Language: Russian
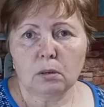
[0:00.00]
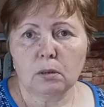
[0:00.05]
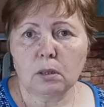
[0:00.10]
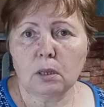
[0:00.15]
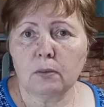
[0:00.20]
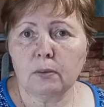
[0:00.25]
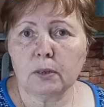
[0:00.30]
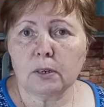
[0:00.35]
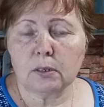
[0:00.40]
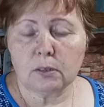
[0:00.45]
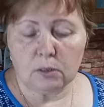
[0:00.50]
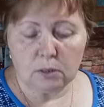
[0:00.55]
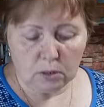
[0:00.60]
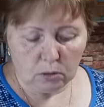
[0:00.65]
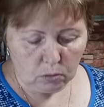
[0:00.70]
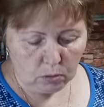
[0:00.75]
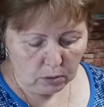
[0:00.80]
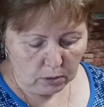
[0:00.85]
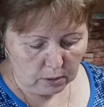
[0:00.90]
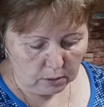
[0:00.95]
наверное,
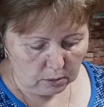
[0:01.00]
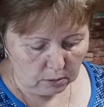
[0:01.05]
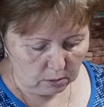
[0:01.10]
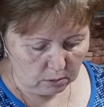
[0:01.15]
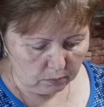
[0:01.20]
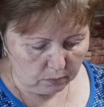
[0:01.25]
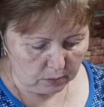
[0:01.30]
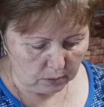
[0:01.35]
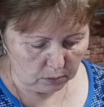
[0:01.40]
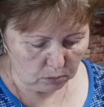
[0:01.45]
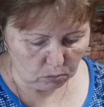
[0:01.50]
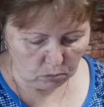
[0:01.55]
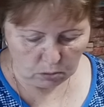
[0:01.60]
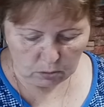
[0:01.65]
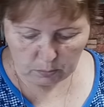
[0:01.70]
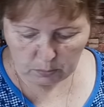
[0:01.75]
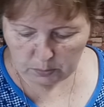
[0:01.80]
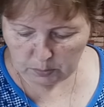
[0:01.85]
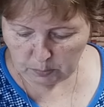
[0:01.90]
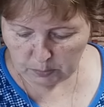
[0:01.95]
сделаю ладиков, а то
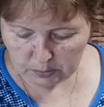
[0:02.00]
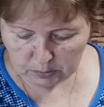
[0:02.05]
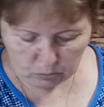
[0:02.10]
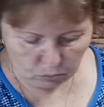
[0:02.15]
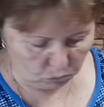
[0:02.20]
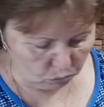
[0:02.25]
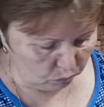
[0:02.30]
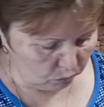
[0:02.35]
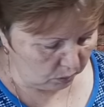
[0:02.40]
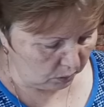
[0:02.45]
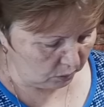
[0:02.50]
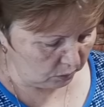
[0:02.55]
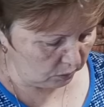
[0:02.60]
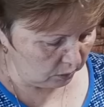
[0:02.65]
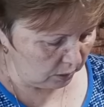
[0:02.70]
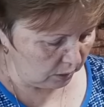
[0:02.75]
они пропадут у нас.